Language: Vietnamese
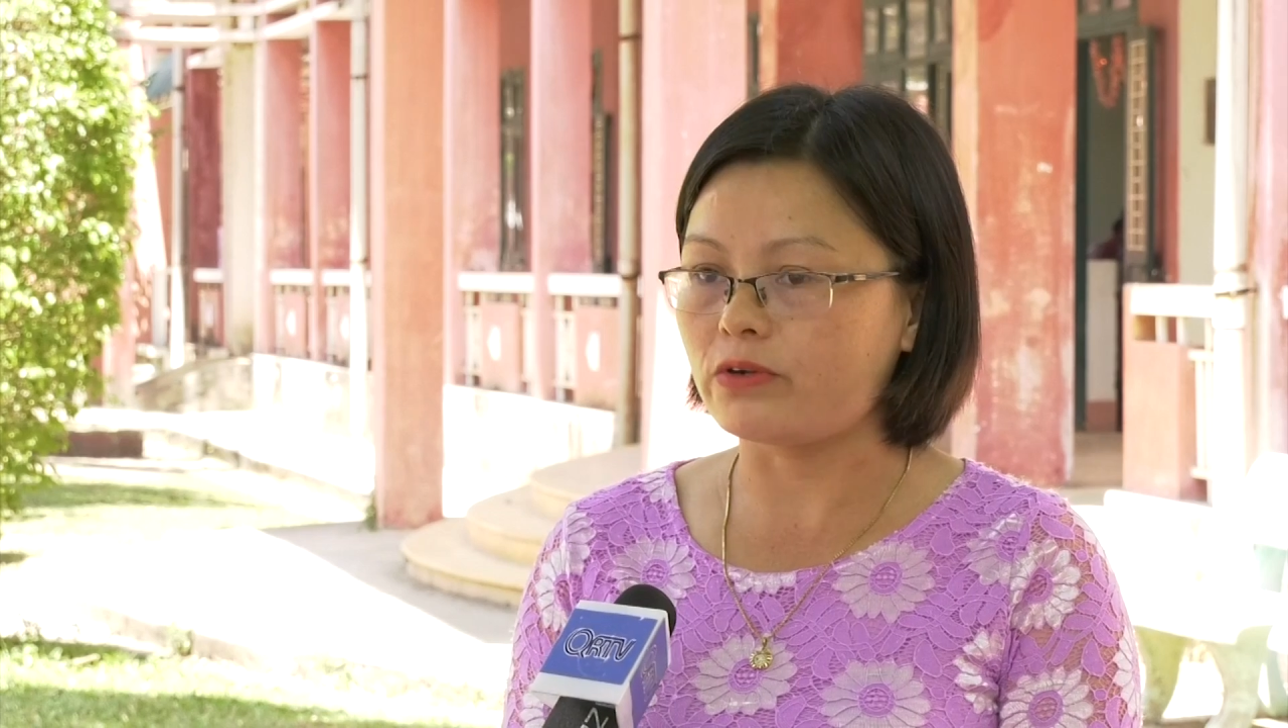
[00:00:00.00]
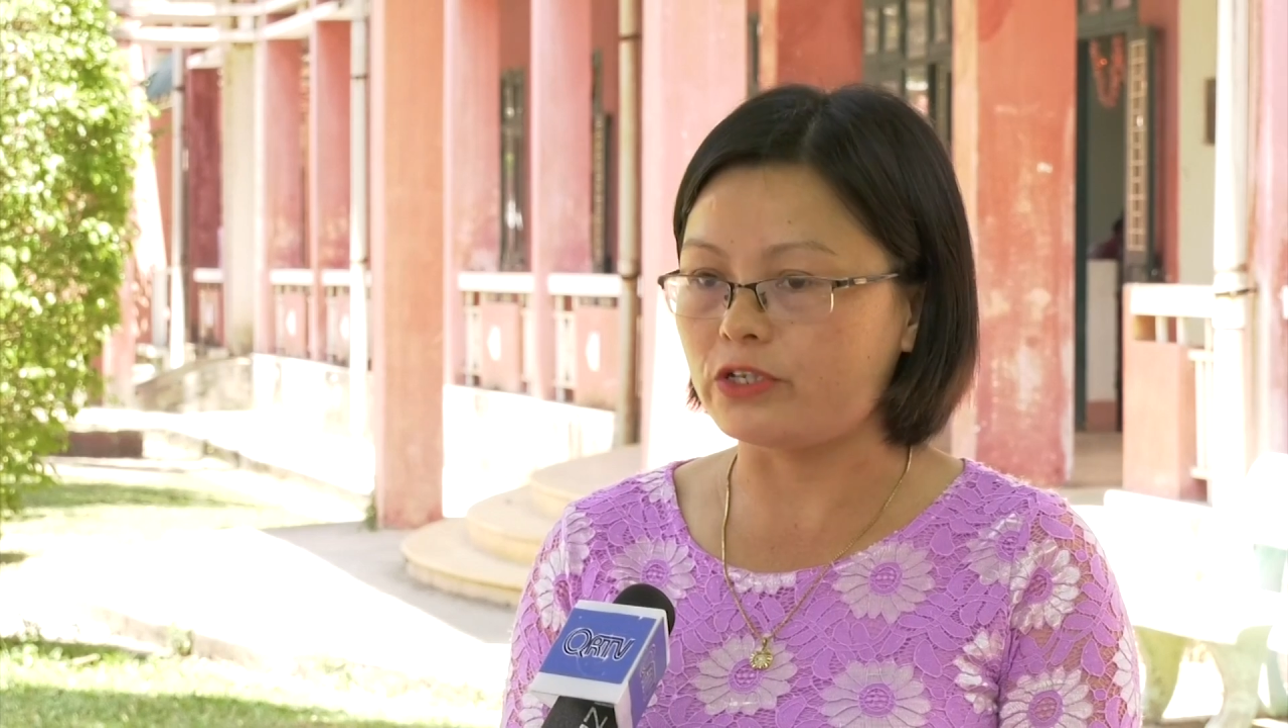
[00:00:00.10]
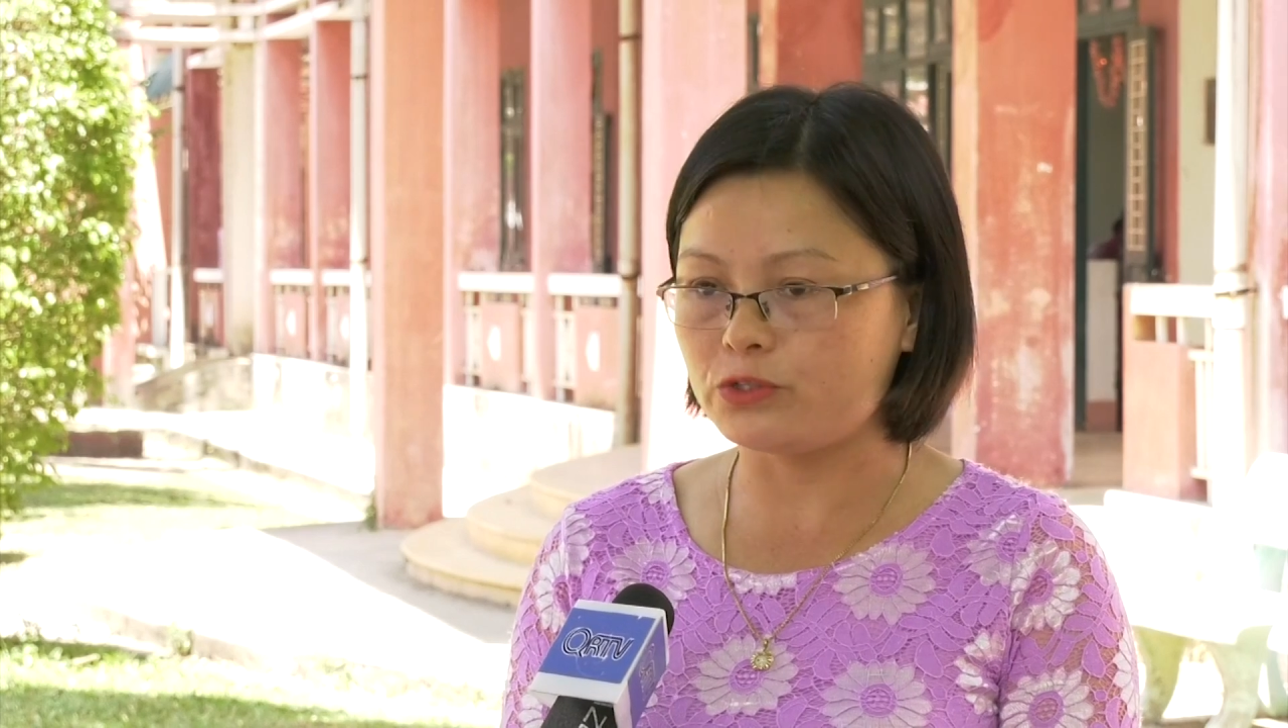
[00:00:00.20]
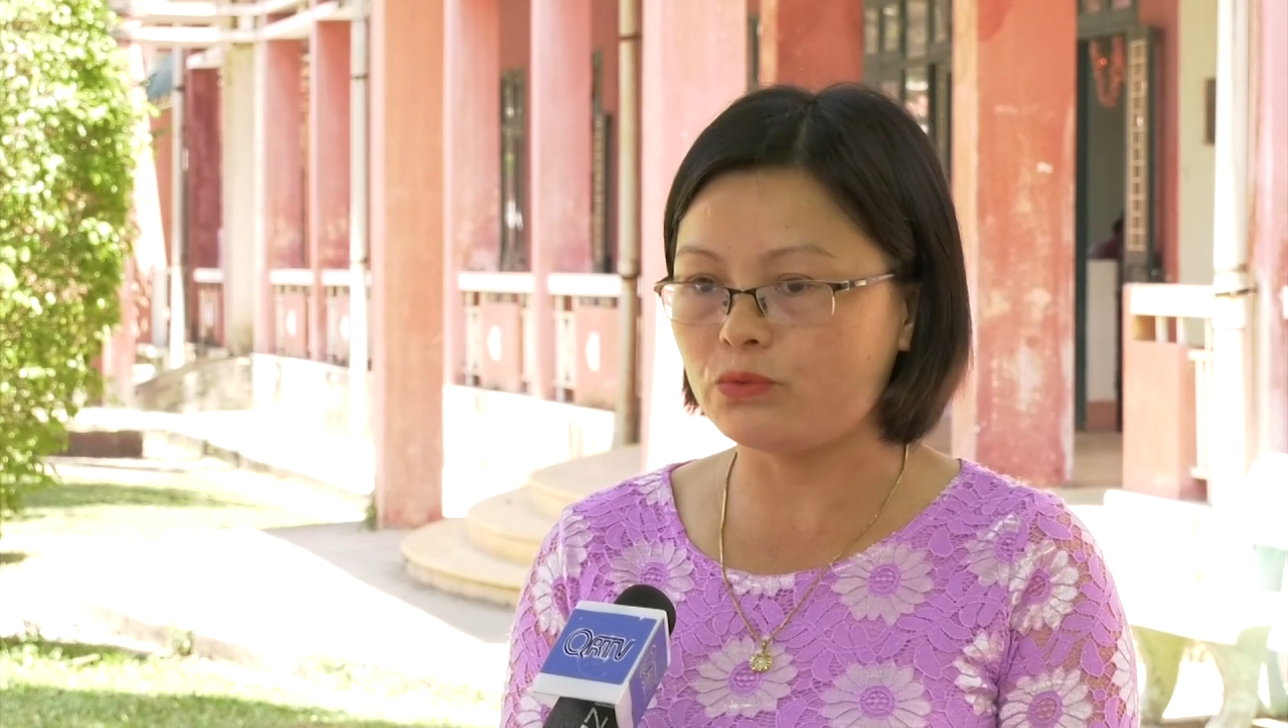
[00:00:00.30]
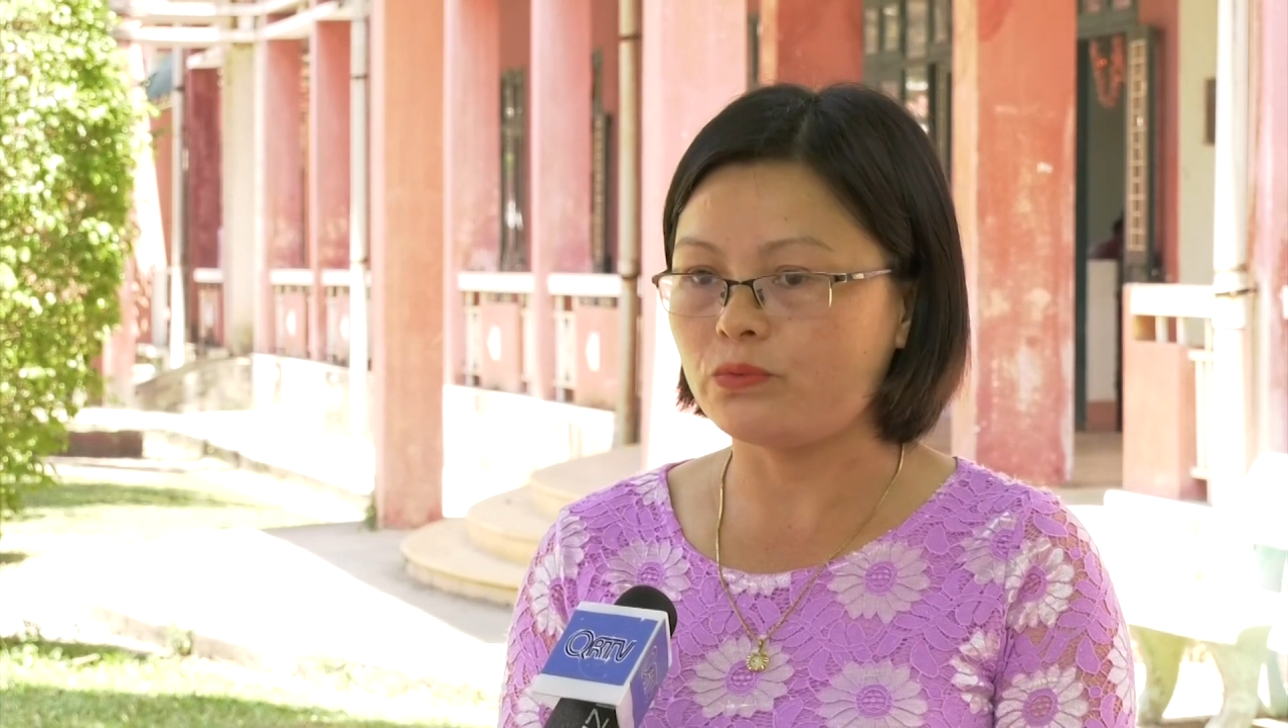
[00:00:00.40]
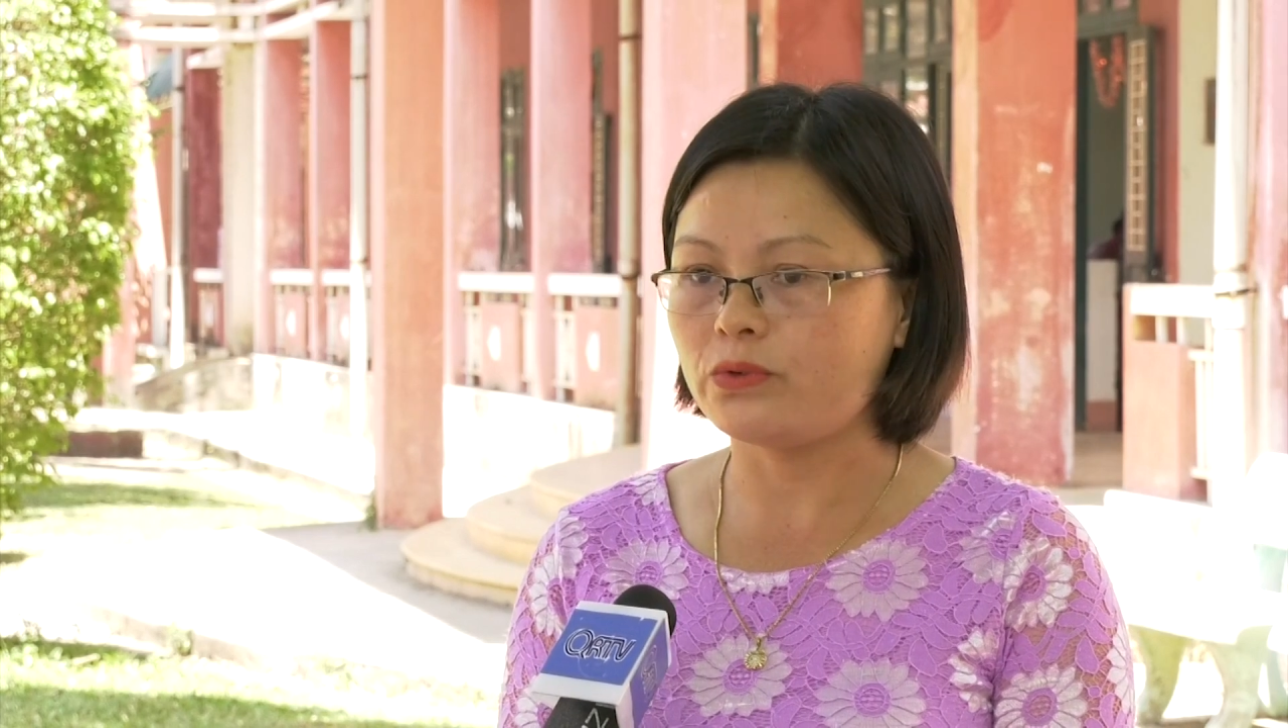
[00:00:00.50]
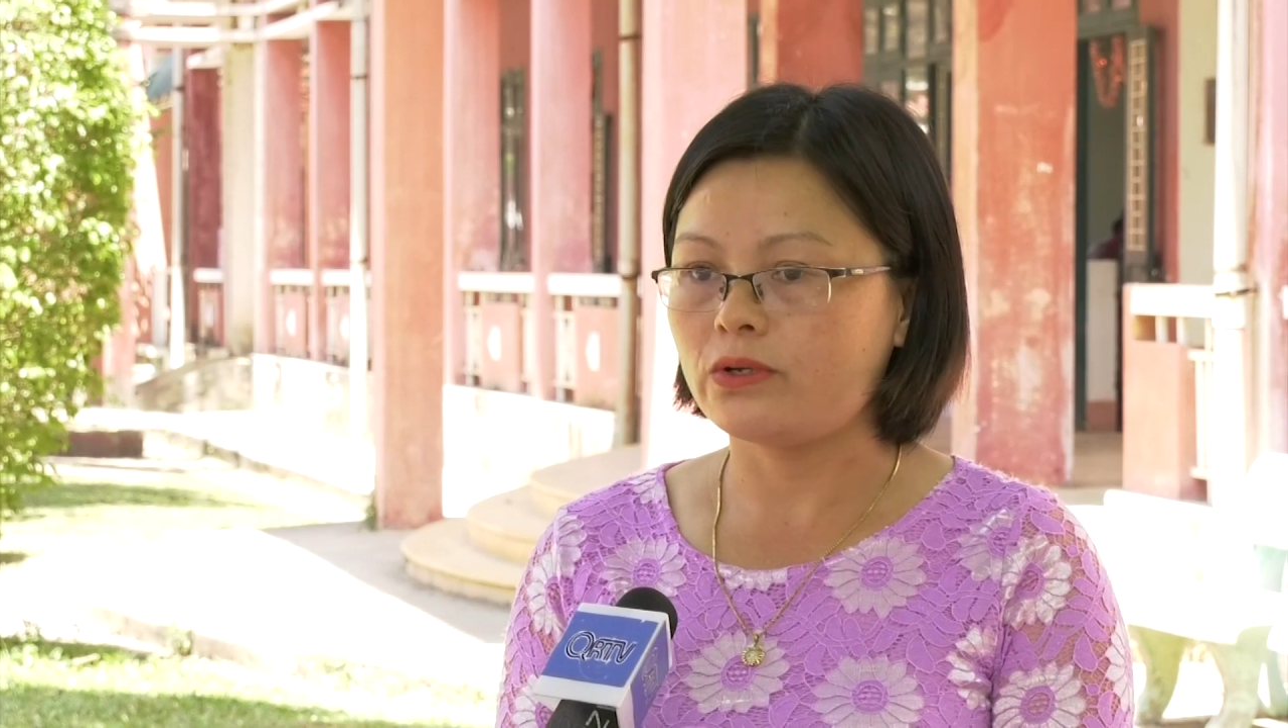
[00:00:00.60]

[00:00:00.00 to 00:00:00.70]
nói chung